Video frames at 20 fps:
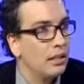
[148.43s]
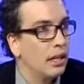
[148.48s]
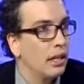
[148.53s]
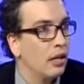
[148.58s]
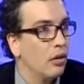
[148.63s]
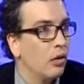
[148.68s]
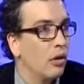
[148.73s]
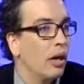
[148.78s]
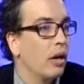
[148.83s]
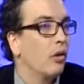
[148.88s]
en
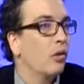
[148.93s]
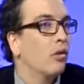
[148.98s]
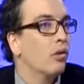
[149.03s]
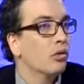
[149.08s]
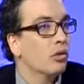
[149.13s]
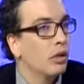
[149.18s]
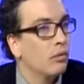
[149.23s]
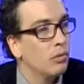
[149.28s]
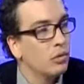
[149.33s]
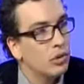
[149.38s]
lo que
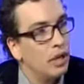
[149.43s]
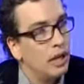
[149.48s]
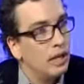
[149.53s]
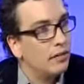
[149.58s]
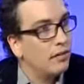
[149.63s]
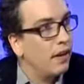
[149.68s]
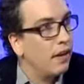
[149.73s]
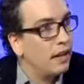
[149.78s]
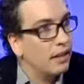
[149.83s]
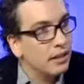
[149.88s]
conocemos de las
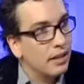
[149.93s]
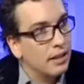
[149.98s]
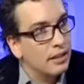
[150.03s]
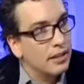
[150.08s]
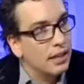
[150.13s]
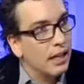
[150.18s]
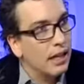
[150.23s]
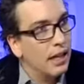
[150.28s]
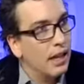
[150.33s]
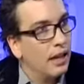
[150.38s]
FARC
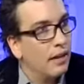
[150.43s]
desde